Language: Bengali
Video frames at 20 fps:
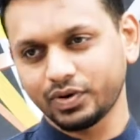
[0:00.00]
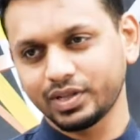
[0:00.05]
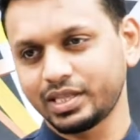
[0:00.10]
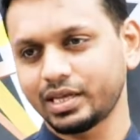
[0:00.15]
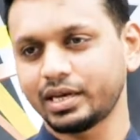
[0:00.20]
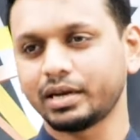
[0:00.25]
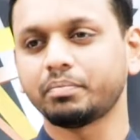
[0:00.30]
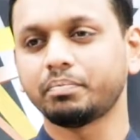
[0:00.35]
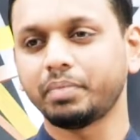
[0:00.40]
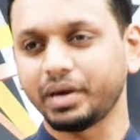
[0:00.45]
ওভার
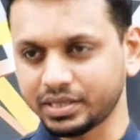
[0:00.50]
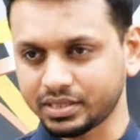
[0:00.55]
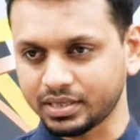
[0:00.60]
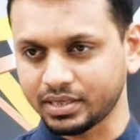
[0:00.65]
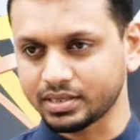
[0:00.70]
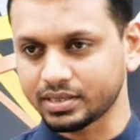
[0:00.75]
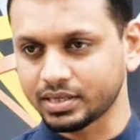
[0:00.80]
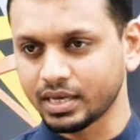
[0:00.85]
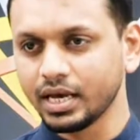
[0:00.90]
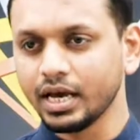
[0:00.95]
দেয়ার ইন
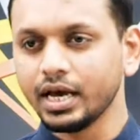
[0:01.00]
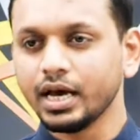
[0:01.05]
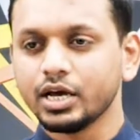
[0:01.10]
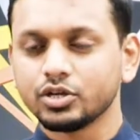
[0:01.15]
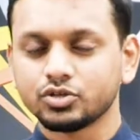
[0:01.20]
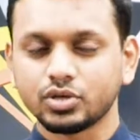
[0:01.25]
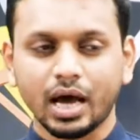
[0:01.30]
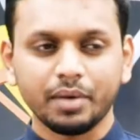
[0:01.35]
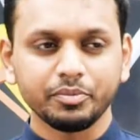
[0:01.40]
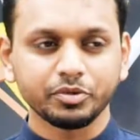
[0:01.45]
পেসেস
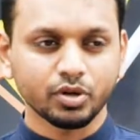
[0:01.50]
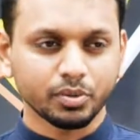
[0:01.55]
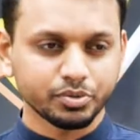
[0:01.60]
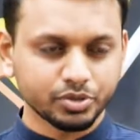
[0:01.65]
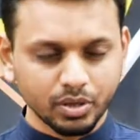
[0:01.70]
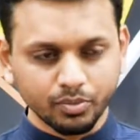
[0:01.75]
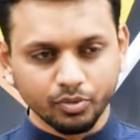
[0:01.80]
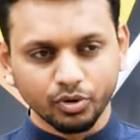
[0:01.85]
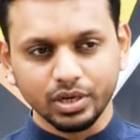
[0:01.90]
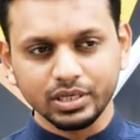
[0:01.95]
সো আমি
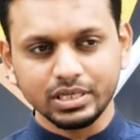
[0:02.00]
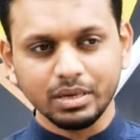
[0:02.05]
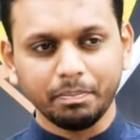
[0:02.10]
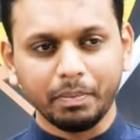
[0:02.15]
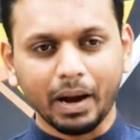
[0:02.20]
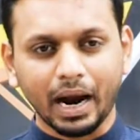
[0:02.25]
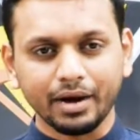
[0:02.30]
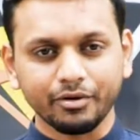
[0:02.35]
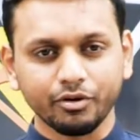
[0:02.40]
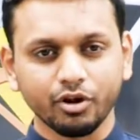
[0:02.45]
সবসময় বলি যে
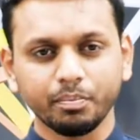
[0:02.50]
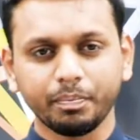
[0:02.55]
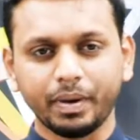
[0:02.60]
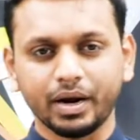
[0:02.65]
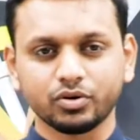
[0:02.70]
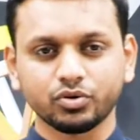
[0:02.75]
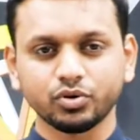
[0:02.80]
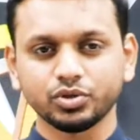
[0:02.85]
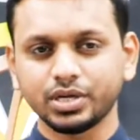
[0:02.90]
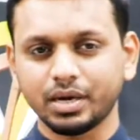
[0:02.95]
পার্ট ওয়ান
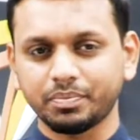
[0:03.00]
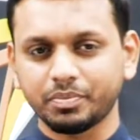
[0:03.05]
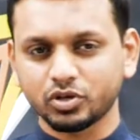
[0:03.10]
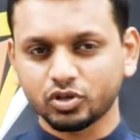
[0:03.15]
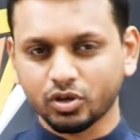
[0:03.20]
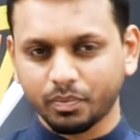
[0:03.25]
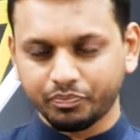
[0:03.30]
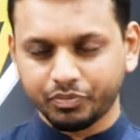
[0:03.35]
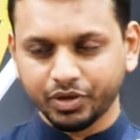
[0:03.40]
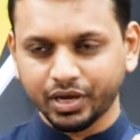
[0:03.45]
পার্ট টু হচ্ছে আপনার
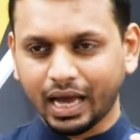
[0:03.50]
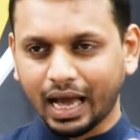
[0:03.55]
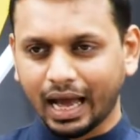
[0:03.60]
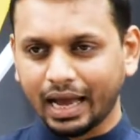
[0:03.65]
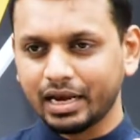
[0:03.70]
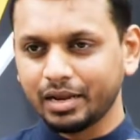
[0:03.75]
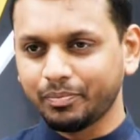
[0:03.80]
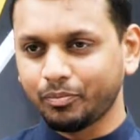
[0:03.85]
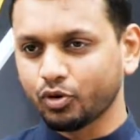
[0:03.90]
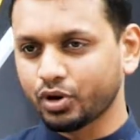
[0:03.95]
সব থেকে
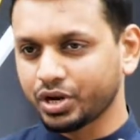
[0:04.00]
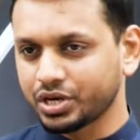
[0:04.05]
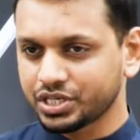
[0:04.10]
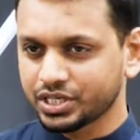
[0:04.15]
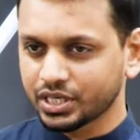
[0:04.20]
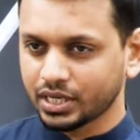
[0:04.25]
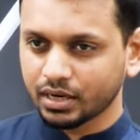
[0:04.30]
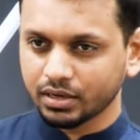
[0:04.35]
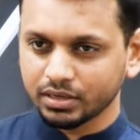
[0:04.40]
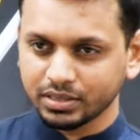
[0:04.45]
হাইলি
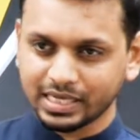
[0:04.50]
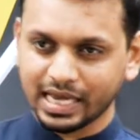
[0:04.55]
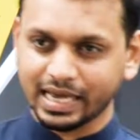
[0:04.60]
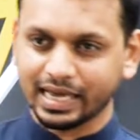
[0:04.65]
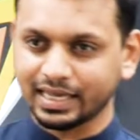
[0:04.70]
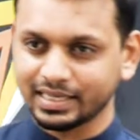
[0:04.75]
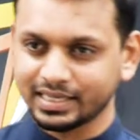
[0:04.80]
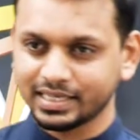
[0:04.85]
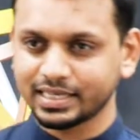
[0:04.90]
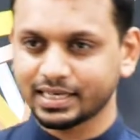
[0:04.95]
পোটেন্সিয়াল
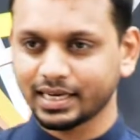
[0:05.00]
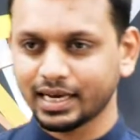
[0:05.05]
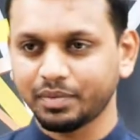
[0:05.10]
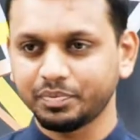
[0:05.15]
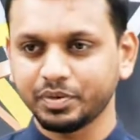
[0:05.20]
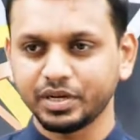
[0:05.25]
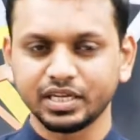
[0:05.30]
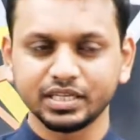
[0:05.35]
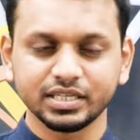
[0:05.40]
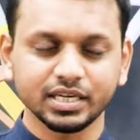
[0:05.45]
জায়গা যে জায়গায়
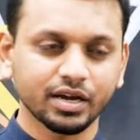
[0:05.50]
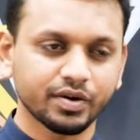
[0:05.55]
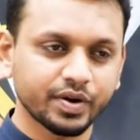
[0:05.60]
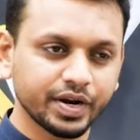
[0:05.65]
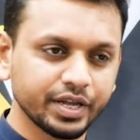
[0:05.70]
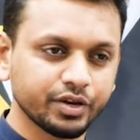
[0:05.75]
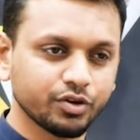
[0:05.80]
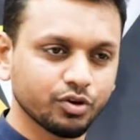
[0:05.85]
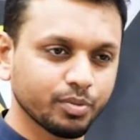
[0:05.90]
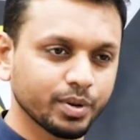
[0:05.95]
আপনি নিজেকে
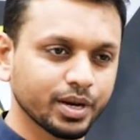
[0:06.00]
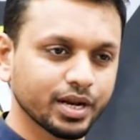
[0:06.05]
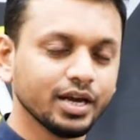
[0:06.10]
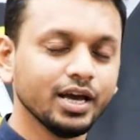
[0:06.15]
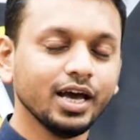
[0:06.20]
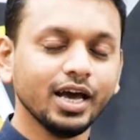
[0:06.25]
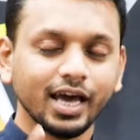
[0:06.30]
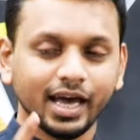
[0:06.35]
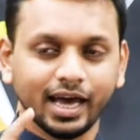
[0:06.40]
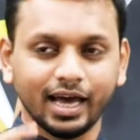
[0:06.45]
রেডি করবেন
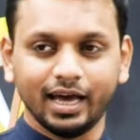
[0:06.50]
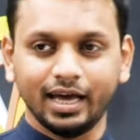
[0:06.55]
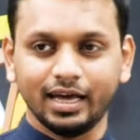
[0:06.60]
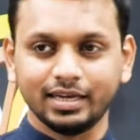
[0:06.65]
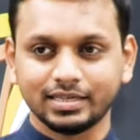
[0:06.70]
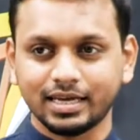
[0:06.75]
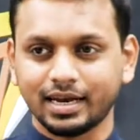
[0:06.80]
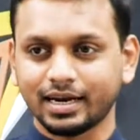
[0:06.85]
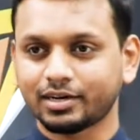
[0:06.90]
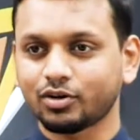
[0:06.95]
হ্যাঁ
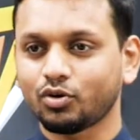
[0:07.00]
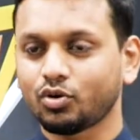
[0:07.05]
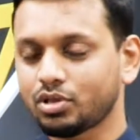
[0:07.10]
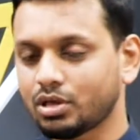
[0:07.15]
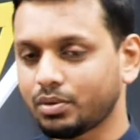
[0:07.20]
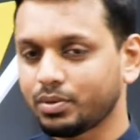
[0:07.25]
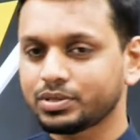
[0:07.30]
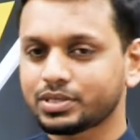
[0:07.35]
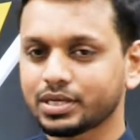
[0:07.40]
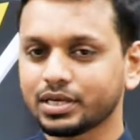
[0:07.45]
স্যার একটা
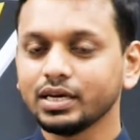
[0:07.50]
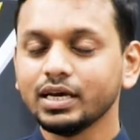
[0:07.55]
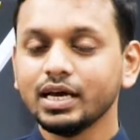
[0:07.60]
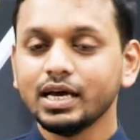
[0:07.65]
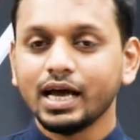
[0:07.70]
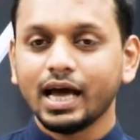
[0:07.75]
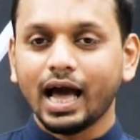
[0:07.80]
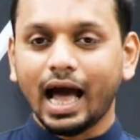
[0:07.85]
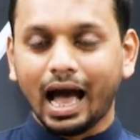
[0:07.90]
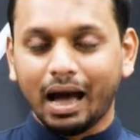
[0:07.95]
কথা বলছেন
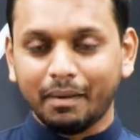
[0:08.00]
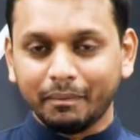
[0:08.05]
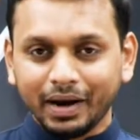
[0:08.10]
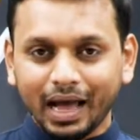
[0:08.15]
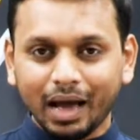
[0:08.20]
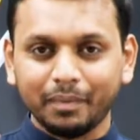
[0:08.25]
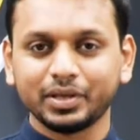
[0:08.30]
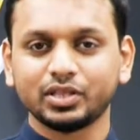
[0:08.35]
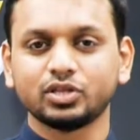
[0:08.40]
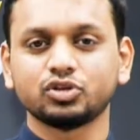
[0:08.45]

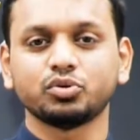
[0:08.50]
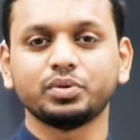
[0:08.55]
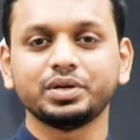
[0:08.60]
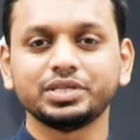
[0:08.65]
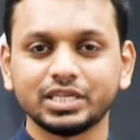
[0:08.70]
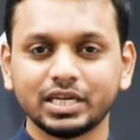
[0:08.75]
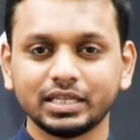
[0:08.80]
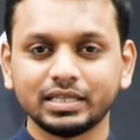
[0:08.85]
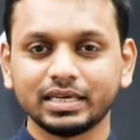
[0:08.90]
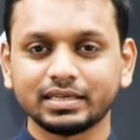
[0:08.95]
আমরা আমাদের সময়
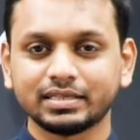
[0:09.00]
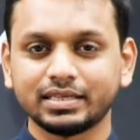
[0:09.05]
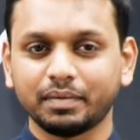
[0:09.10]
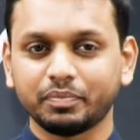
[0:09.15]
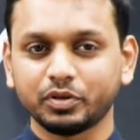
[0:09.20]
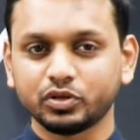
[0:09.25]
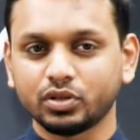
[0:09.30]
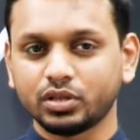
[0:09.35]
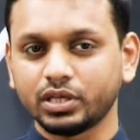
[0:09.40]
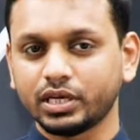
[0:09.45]
যেটা দেখছি
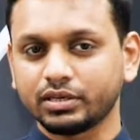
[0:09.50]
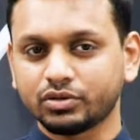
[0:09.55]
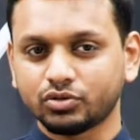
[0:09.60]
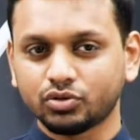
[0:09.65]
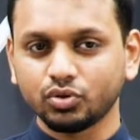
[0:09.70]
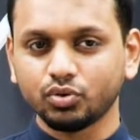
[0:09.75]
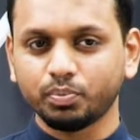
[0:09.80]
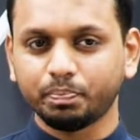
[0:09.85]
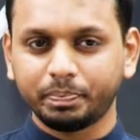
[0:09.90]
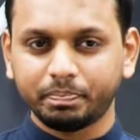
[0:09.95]
আপনি যদি
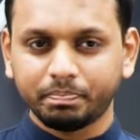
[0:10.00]
একটু